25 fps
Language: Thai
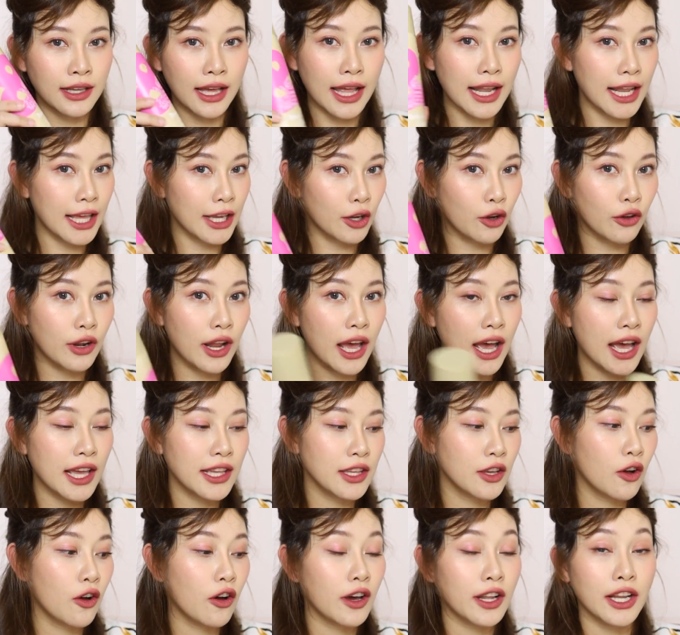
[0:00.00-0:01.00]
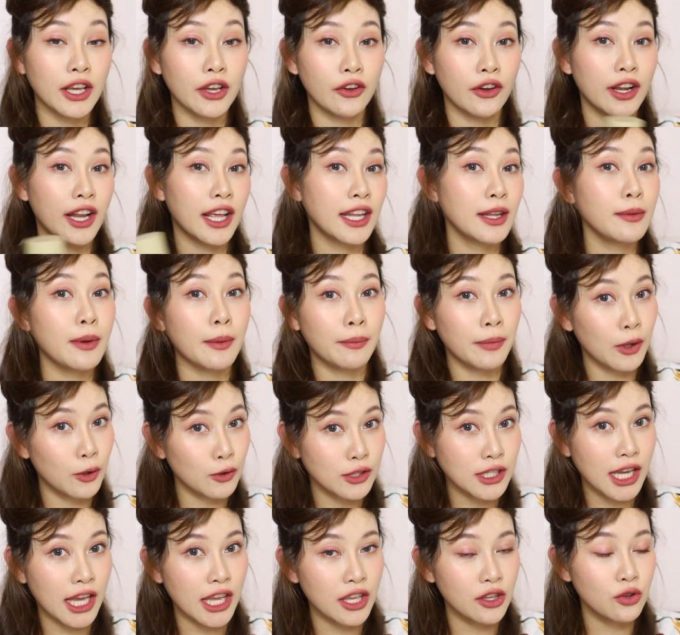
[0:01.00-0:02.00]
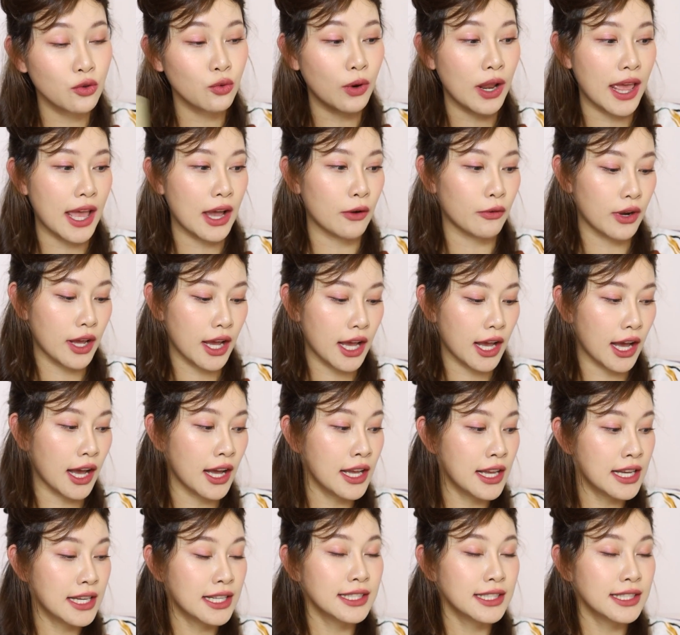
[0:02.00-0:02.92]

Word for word: อะไรก็ได้ยี่ห้อไหนก็ได้ที่แบบเราใช้อยู่แล้วนะคะ